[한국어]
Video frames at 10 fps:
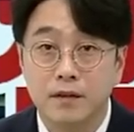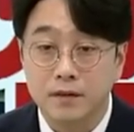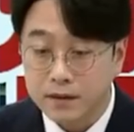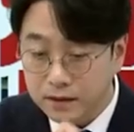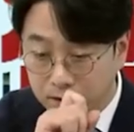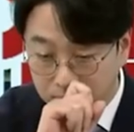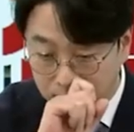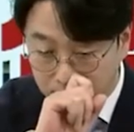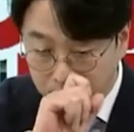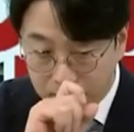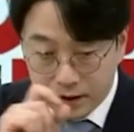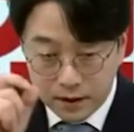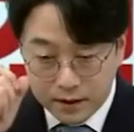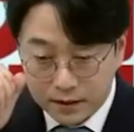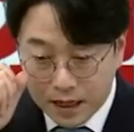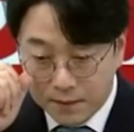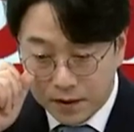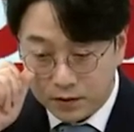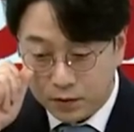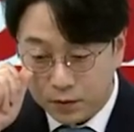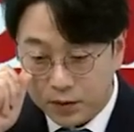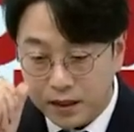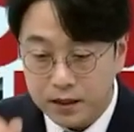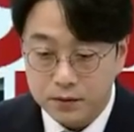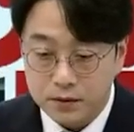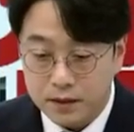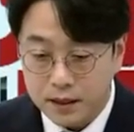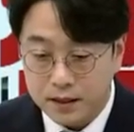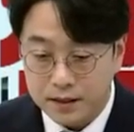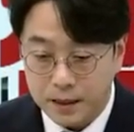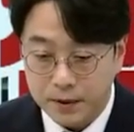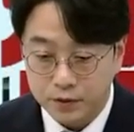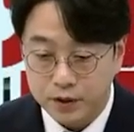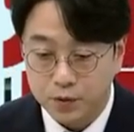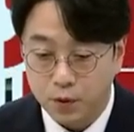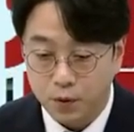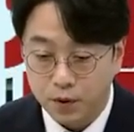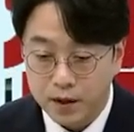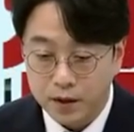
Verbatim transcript: 그래서 일단 40,000원 정도 자리를 순절가 일단 잡아두시고